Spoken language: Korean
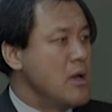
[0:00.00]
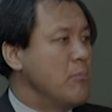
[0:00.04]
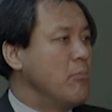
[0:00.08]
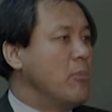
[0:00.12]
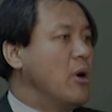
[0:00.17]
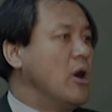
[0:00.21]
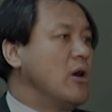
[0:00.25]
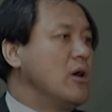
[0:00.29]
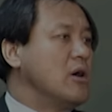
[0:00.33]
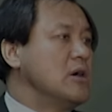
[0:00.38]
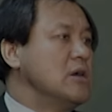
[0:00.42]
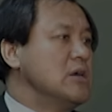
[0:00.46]

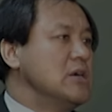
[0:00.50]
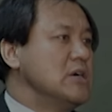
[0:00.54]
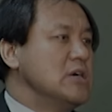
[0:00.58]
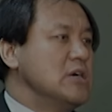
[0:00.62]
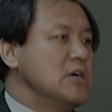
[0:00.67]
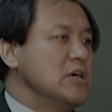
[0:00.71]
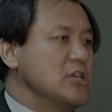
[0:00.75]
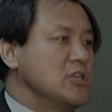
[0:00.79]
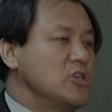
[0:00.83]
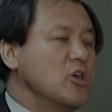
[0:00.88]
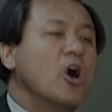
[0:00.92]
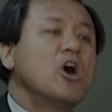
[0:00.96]
뭐
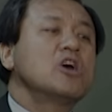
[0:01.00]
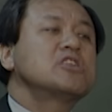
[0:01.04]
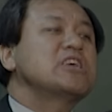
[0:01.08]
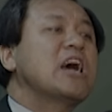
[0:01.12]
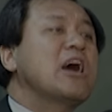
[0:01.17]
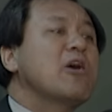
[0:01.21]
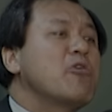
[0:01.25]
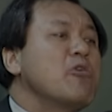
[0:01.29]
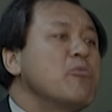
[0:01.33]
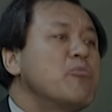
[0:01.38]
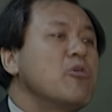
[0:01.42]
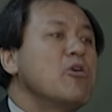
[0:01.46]

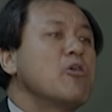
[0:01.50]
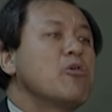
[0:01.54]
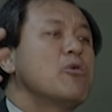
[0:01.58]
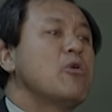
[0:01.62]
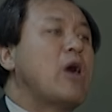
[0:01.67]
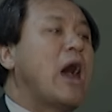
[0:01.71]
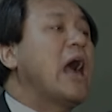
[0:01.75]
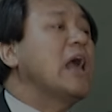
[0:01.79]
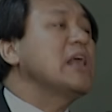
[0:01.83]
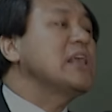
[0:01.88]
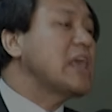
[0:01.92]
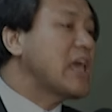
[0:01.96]
여자고 뭐고
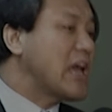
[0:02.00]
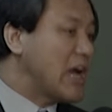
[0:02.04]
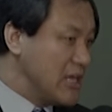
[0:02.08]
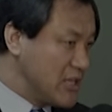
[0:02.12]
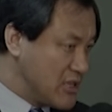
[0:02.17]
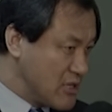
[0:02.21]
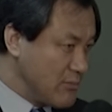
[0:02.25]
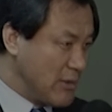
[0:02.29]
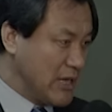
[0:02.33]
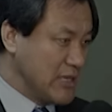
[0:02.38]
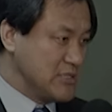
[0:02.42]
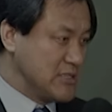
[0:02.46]
한계가
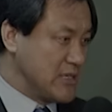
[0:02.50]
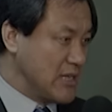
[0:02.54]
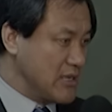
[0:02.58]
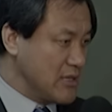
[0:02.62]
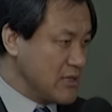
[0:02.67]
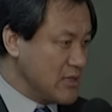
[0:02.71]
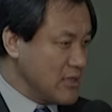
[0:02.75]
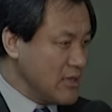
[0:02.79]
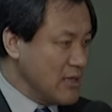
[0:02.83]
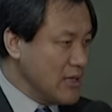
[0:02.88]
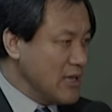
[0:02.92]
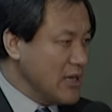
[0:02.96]
있더만 이제는.
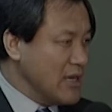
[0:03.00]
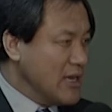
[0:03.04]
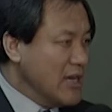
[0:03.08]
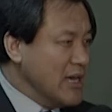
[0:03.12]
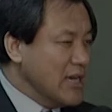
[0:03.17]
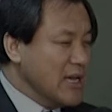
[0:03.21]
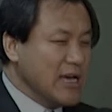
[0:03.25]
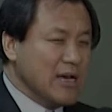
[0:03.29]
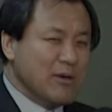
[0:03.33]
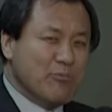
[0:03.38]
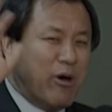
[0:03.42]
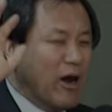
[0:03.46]

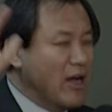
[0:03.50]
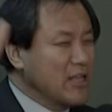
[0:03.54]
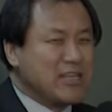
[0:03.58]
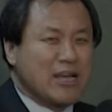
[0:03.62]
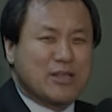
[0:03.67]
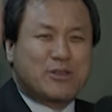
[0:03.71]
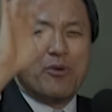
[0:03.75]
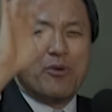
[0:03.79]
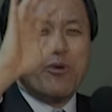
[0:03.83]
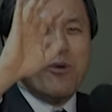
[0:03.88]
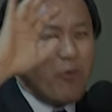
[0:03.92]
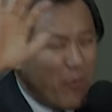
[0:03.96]
먼저
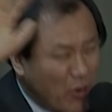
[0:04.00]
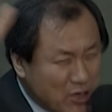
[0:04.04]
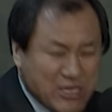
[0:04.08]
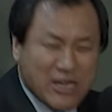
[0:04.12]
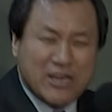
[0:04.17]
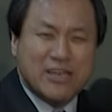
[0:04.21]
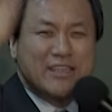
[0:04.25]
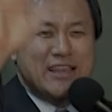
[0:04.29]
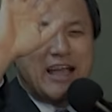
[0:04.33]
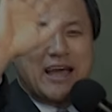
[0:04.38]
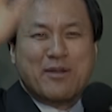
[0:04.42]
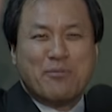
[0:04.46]

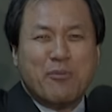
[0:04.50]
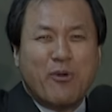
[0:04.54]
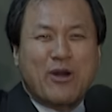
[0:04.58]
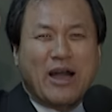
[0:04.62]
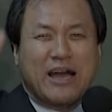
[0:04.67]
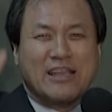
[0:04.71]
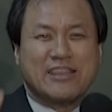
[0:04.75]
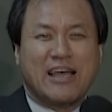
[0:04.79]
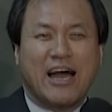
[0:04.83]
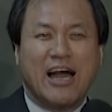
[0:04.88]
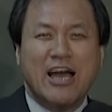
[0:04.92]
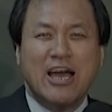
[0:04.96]
도저히 나는 못
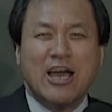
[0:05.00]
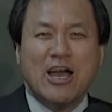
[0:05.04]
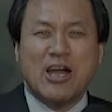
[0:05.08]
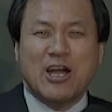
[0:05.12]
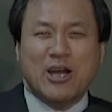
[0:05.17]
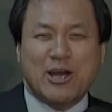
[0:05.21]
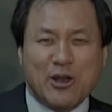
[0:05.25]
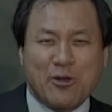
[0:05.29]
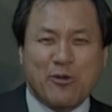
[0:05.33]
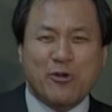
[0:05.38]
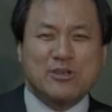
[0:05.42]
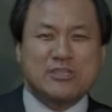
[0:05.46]
간다.
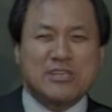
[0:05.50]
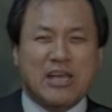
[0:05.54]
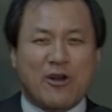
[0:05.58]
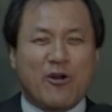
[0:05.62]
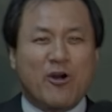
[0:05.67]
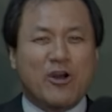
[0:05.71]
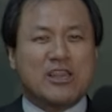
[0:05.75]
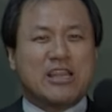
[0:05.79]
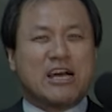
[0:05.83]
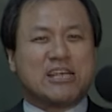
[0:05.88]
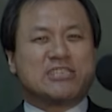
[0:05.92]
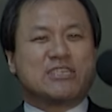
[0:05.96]
그리고 이제
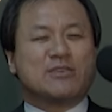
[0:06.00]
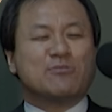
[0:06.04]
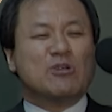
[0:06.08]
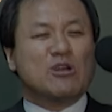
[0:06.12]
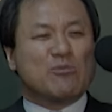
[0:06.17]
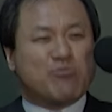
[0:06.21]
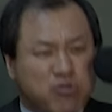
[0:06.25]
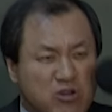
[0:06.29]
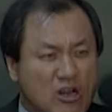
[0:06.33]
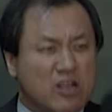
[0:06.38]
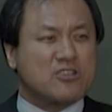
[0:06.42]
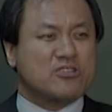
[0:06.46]
거기다 짐을
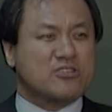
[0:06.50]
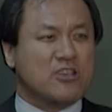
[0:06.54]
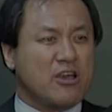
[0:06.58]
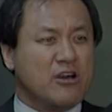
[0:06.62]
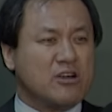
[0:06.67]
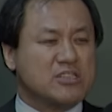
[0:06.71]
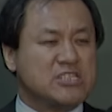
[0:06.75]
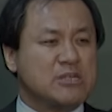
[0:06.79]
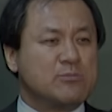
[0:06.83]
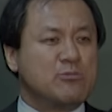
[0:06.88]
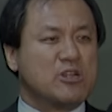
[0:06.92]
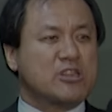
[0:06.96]
풀었어요.
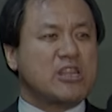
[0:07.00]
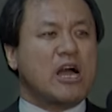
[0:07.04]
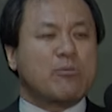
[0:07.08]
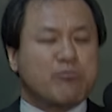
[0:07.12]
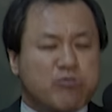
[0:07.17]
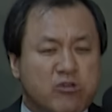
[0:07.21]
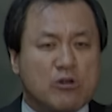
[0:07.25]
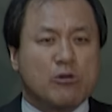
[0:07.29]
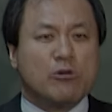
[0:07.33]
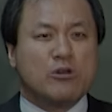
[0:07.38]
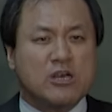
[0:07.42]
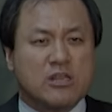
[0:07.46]
짐을 딱
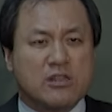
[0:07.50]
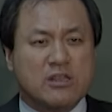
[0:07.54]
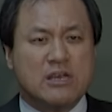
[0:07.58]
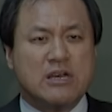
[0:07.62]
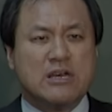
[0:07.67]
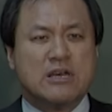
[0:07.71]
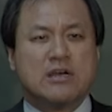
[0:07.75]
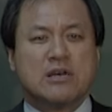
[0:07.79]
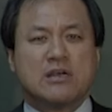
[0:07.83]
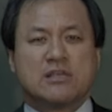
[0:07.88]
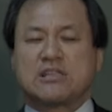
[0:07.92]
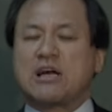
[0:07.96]
풀고는
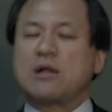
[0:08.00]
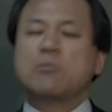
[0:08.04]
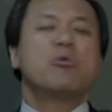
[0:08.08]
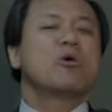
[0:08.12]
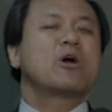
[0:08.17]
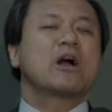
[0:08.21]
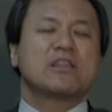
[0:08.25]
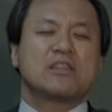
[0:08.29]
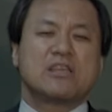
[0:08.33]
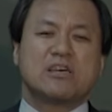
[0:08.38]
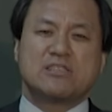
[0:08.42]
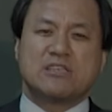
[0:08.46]
난 못
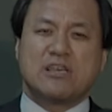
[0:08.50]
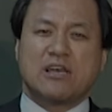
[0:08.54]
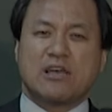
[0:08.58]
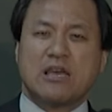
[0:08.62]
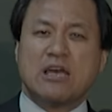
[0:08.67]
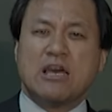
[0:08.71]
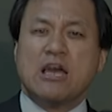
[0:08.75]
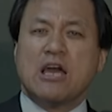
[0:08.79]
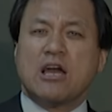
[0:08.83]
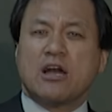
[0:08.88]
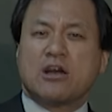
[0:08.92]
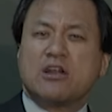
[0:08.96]
간다 이제.
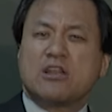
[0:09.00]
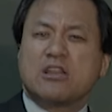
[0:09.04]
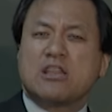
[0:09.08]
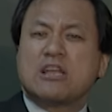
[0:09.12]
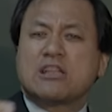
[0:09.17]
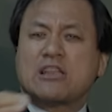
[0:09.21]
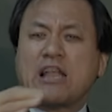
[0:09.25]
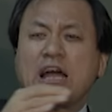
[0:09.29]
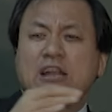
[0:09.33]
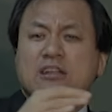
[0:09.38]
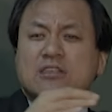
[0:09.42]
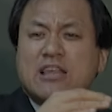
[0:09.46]
그러더니
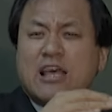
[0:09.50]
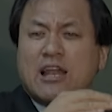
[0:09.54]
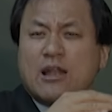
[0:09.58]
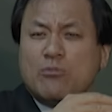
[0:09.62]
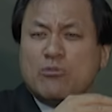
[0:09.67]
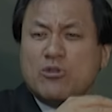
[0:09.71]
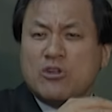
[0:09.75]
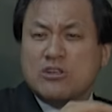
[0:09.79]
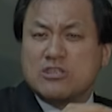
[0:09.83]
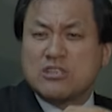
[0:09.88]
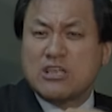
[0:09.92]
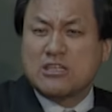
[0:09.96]
다른
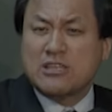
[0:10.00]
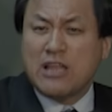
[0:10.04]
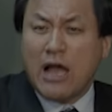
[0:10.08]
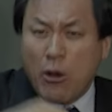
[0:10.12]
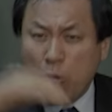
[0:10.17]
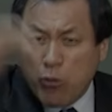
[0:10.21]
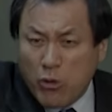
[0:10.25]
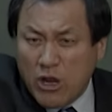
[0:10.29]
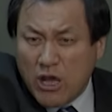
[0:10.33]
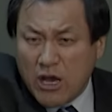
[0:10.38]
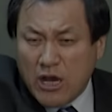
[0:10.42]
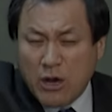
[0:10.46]
사람들은 이제 다
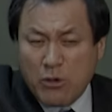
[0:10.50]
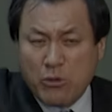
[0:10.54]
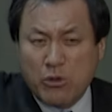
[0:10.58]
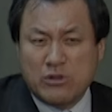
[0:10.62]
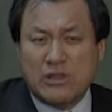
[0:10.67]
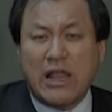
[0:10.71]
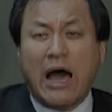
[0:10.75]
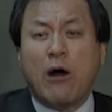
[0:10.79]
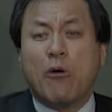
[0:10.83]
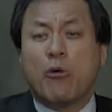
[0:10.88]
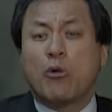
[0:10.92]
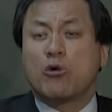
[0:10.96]
올라가고
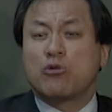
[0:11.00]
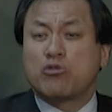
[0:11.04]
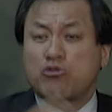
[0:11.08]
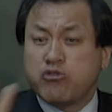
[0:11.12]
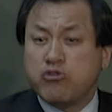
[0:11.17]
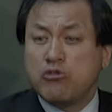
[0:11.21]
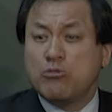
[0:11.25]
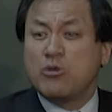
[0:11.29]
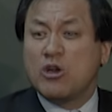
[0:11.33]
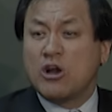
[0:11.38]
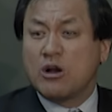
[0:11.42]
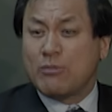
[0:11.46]
나오고
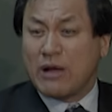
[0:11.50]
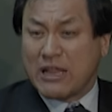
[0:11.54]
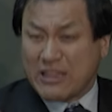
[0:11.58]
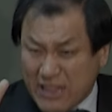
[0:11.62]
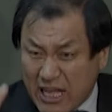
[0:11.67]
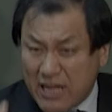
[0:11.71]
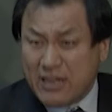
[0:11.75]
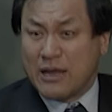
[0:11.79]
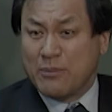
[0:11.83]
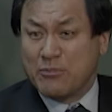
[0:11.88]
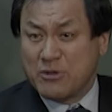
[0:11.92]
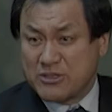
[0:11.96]
두 명만
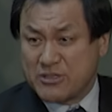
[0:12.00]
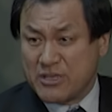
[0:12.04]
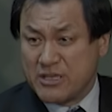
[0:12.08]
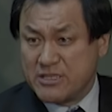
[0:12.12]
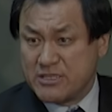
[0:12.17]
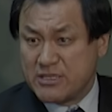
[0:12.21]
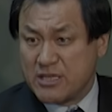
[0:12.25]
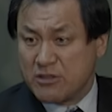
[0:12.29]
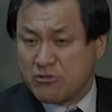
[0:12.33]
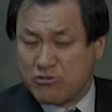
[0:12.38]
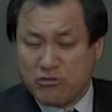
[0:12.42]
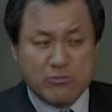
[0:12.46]
딱 남았어요
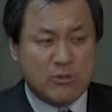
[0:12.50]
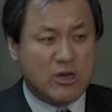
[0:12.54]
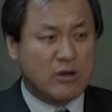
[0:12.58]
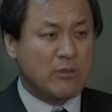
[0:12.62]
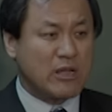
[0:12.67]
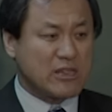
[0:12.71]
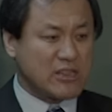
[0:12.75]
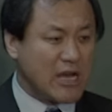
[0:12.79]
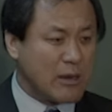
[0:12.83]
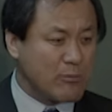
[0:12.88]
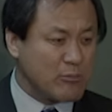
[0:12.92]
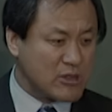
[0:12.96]
이제. 두
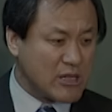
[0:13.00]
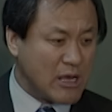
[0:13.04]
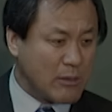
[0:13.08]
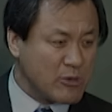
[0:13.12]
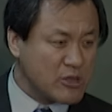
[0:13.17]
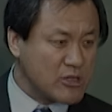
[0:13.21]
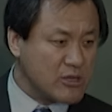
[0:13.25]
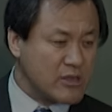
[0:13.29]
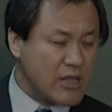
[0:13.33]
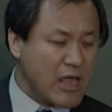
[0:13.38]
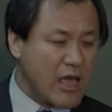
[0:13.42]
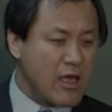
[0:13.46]
명만 남,
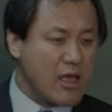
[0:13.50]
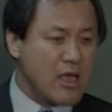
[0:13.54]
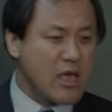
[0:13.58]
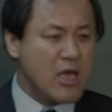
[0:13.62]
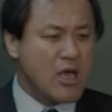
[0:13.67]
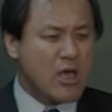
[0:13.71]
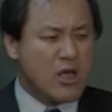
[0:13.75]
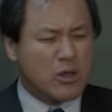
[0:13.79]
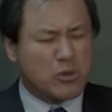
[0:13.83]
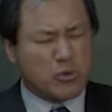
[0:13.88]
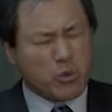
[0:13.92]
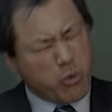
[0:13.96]
남았는데
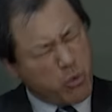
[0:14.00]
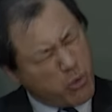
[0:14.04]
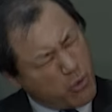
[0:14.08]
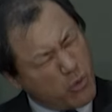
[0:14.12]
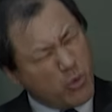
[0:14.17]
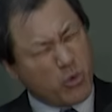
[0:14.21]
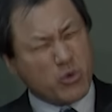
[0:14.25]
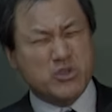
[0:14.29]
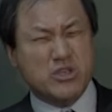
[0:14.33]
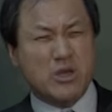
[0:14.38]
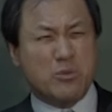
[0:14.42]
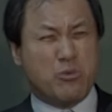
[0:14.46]

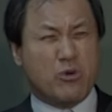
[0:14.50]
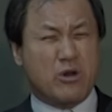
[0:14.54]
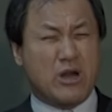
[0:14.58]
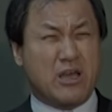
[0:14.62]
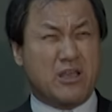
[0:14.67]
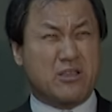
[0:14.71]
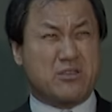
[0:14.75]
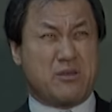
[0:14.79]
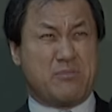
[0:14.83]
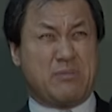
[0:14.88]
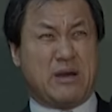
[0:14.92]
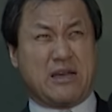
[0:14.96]
도저히 못
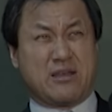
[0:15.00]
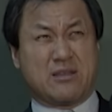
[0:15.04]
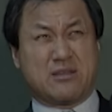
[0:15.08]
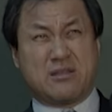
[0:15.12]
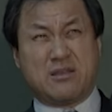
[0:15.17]
가겠어요 막.